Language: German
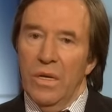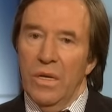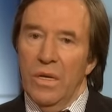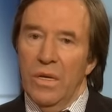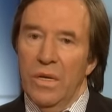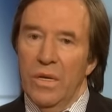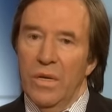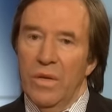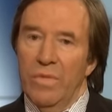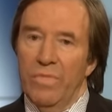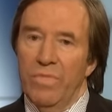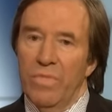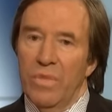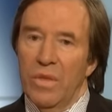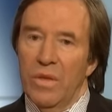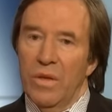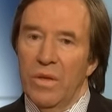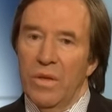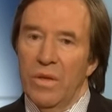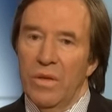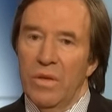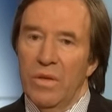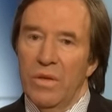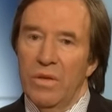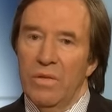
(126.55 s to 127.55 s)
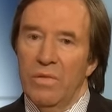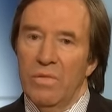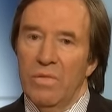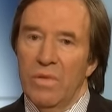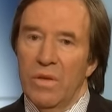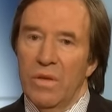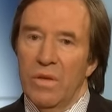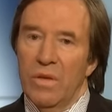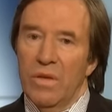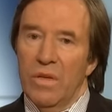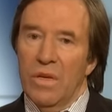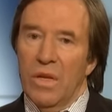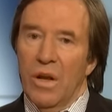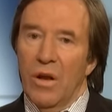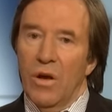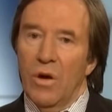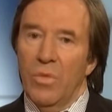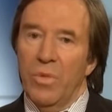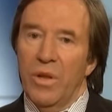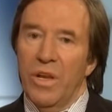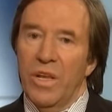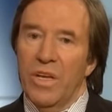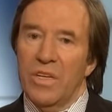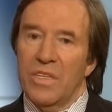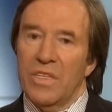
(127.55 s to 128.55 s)
Ähm, äh, ich
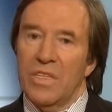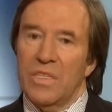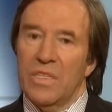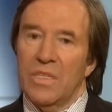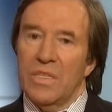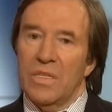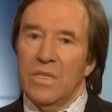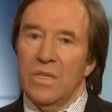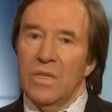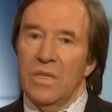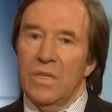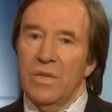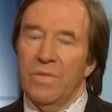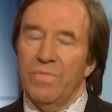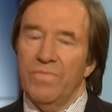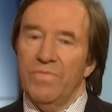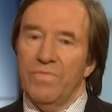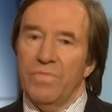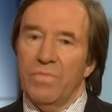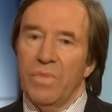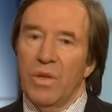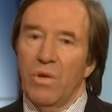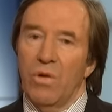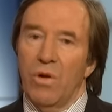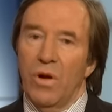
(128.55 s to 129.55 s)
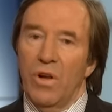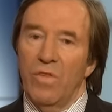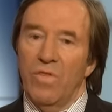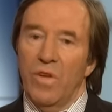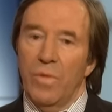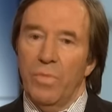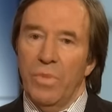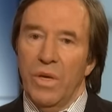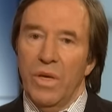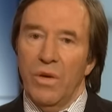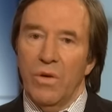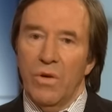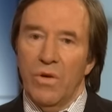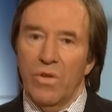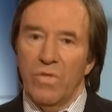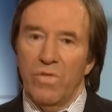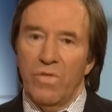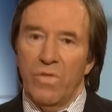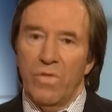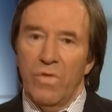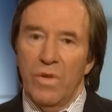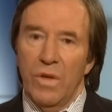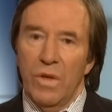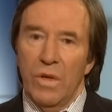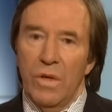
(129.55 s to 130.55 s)
glaube, dass ähm, Oliver
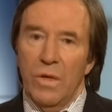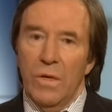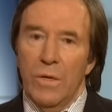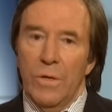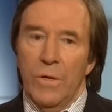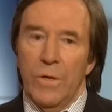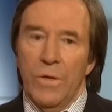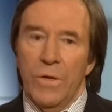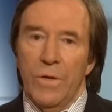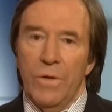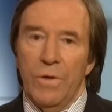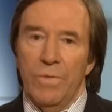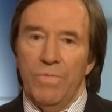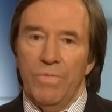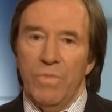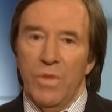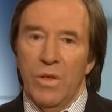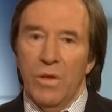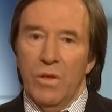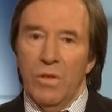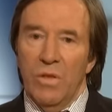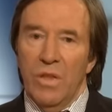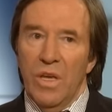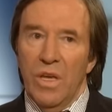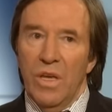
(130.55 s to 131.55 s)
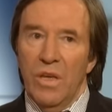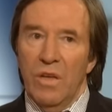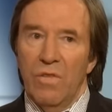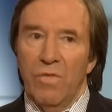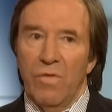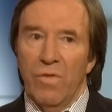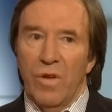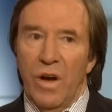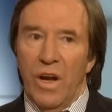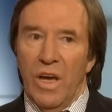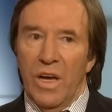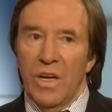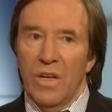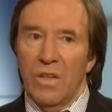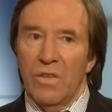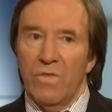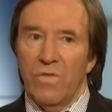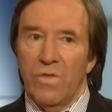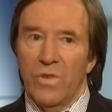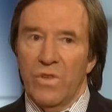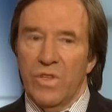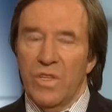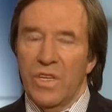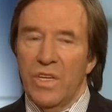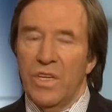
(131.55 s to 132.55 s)
Bierhoff ähm, Dinge verlangt
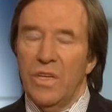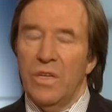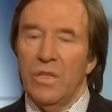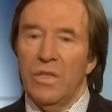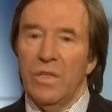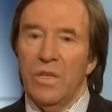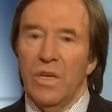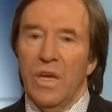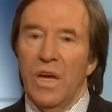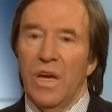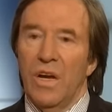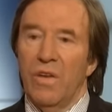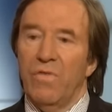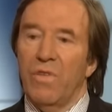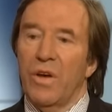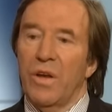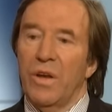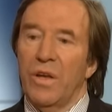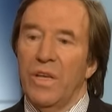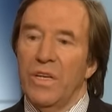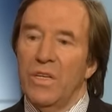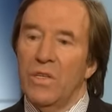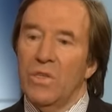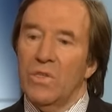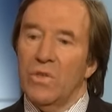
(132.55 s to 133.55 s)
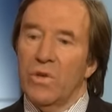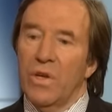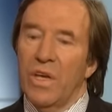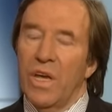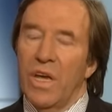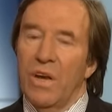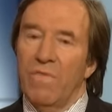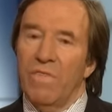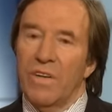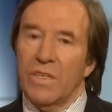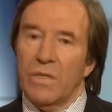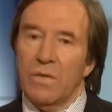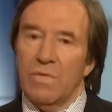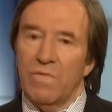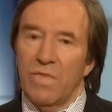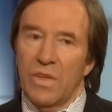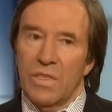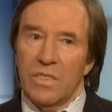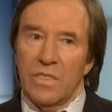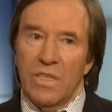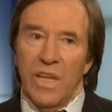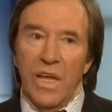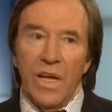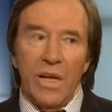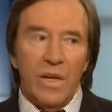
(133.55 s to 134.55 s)
für sich, die einfach nicht zu so gehen. Was,
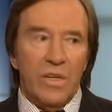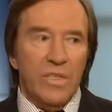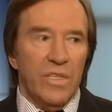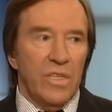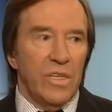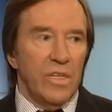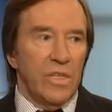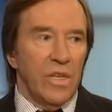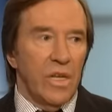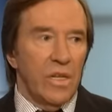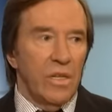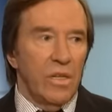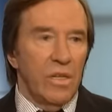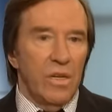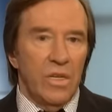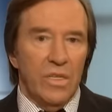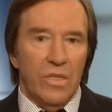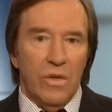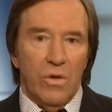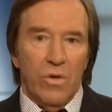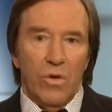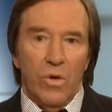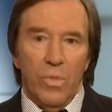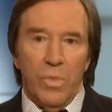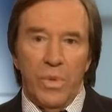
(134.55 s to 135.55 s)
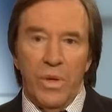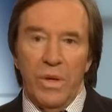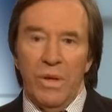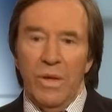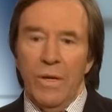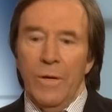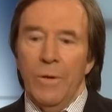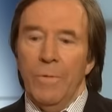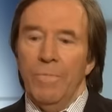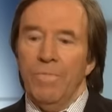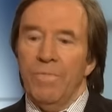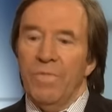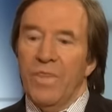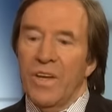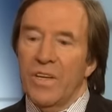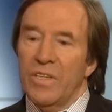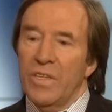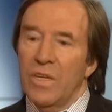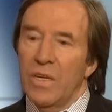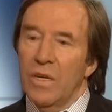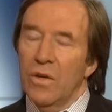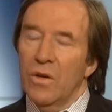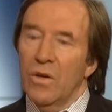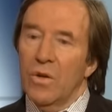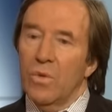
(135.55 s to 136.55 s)
was denken sich denn diese Gruppe,
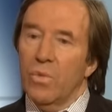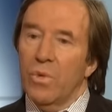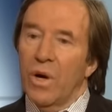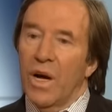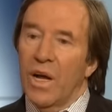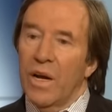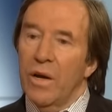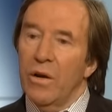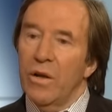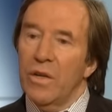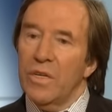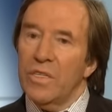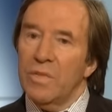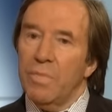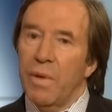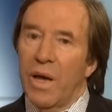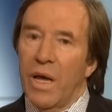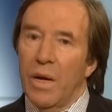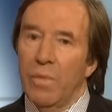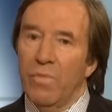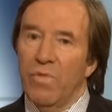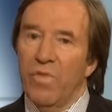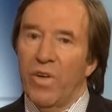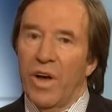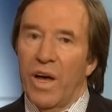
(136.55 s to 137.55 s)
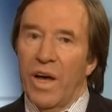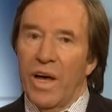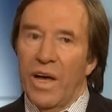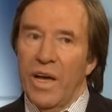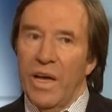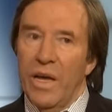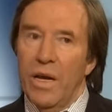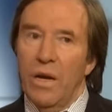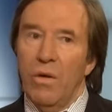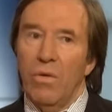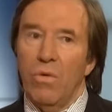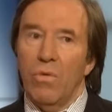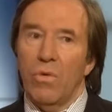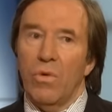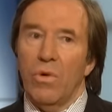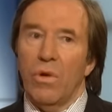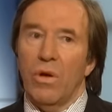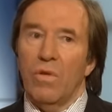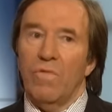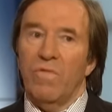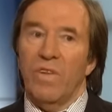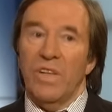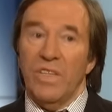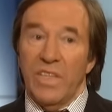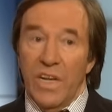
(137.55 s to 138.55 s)
dass sie irgendwo anders bei einem Verein
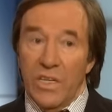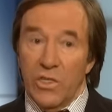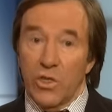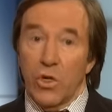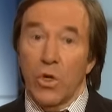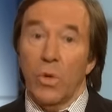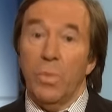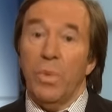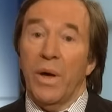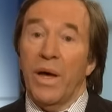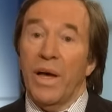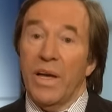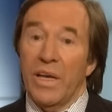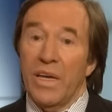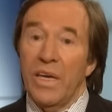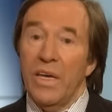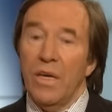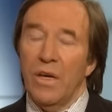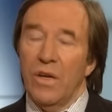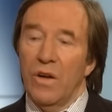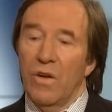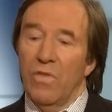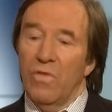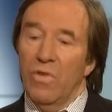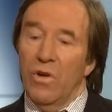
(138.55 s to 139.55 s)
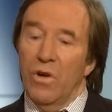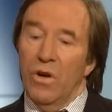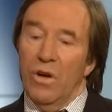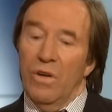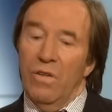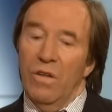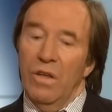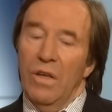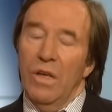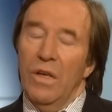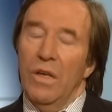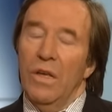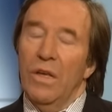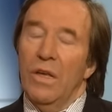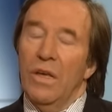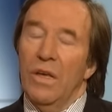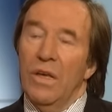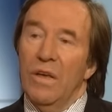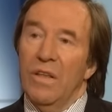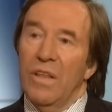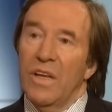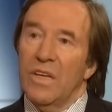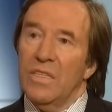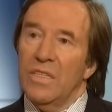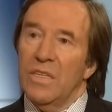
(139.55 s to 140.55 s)
oder wenn sie als Gruppe agieren wollen,
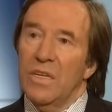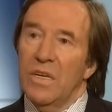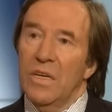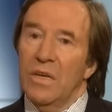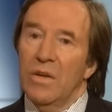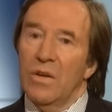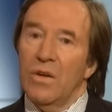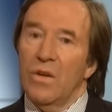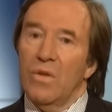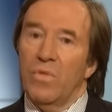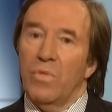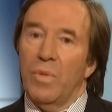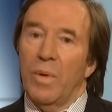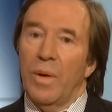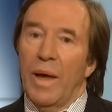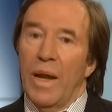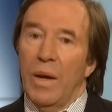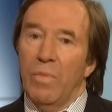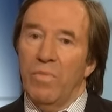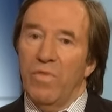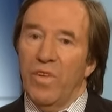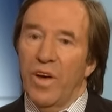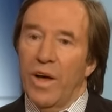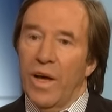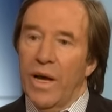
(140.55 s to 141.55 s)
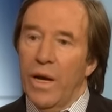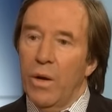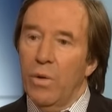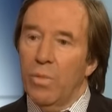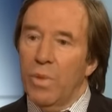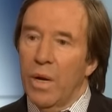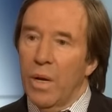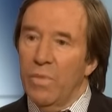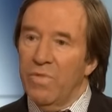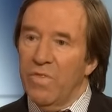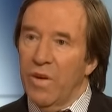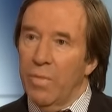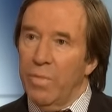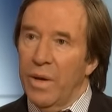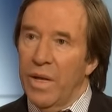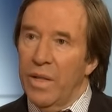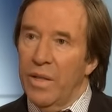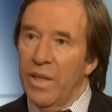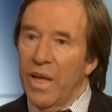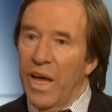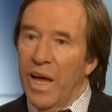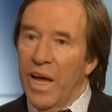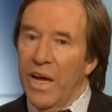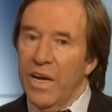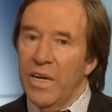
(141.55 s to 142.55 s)
äh, dass sie irgendwo bei einem Verein oder bei einem
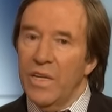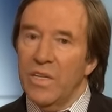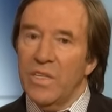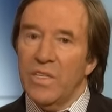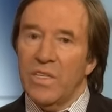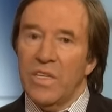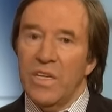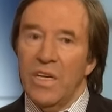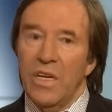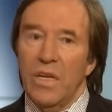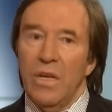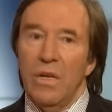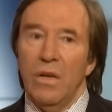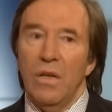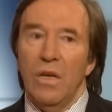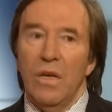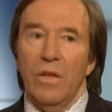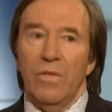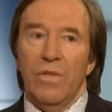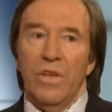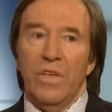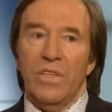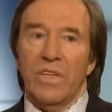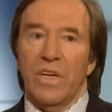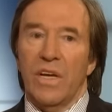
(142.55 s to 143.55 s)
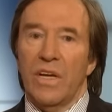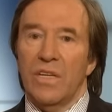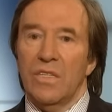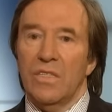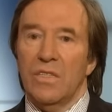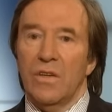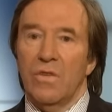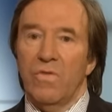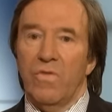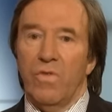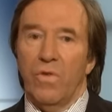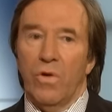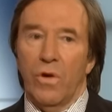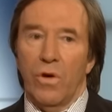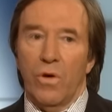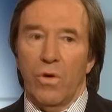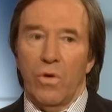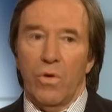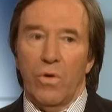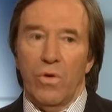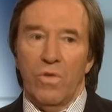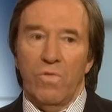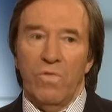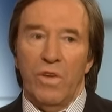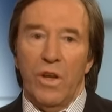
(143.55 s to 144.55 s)
Verband einziehen, diese ganzen
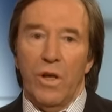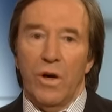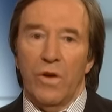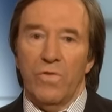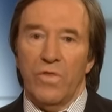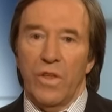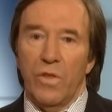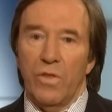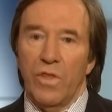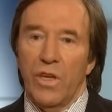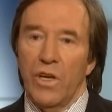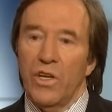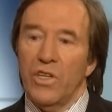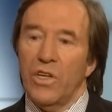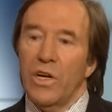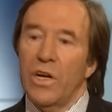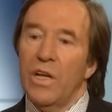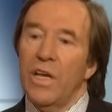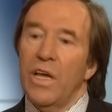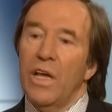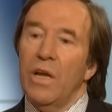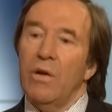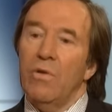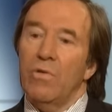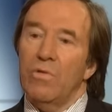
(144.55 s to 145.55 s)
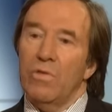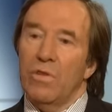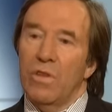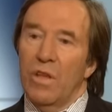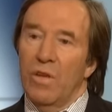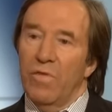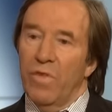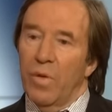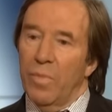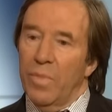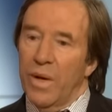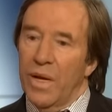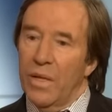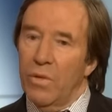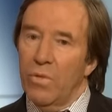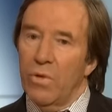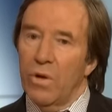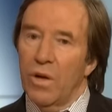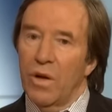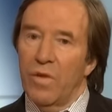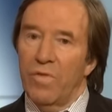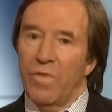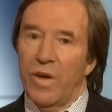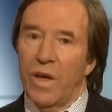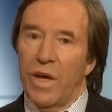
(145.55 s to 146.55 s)
Forderungen wieder auf den Tisch legen und der Verband
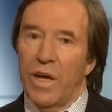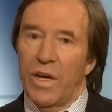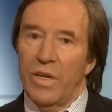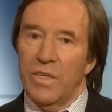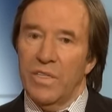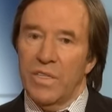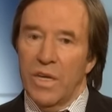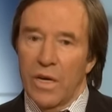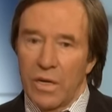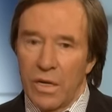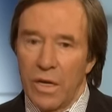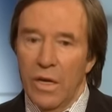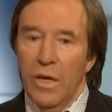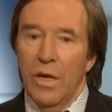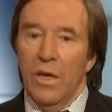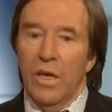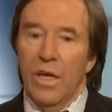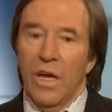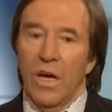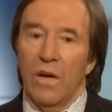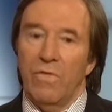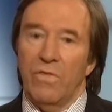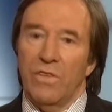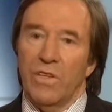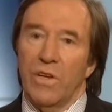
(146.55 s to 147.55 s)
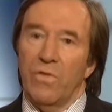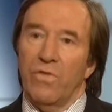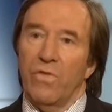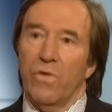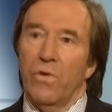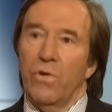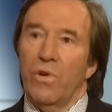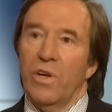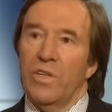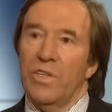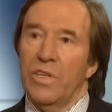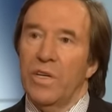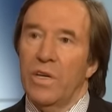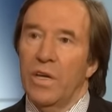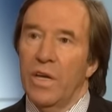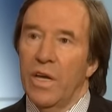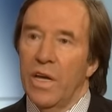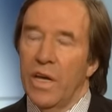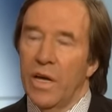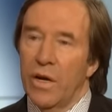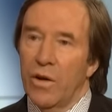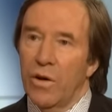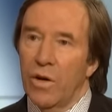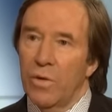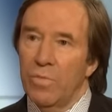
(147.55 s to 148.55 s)
oder der Verein sagt, ja, wir sind froh, dass ihr
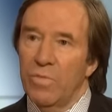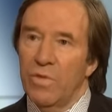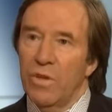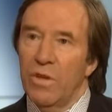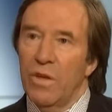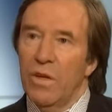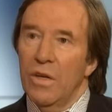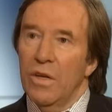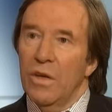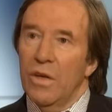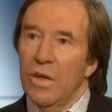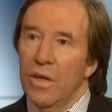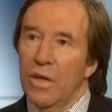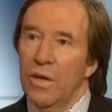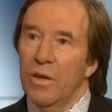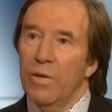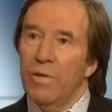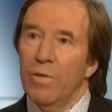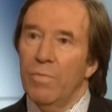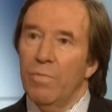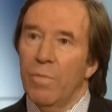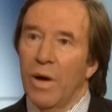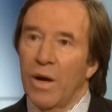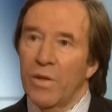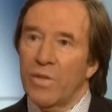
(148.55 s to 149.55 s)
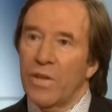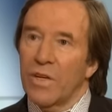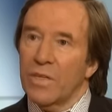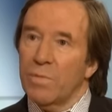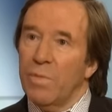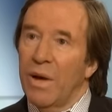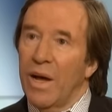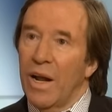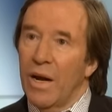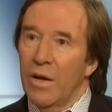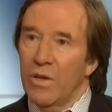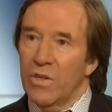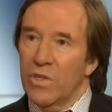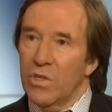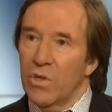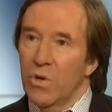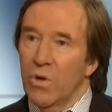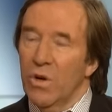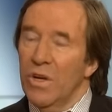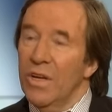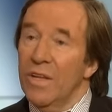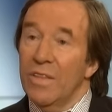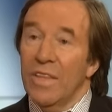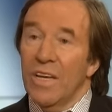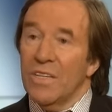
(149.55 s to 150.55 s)
hierher kommt, äh, macht das mal alles so.